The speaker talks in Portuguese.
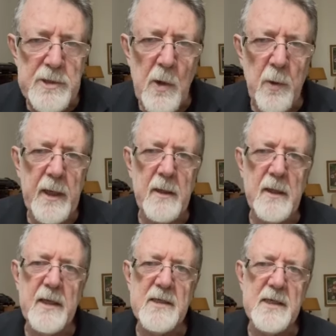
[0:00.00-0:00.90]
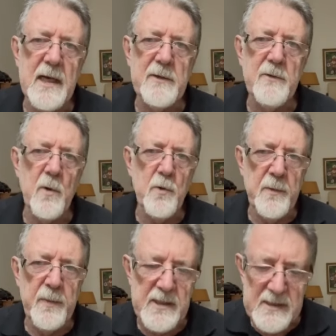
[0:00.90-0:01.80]
de alguém interessado, algum
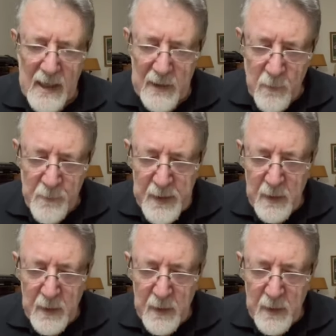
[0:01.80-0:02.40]
empresário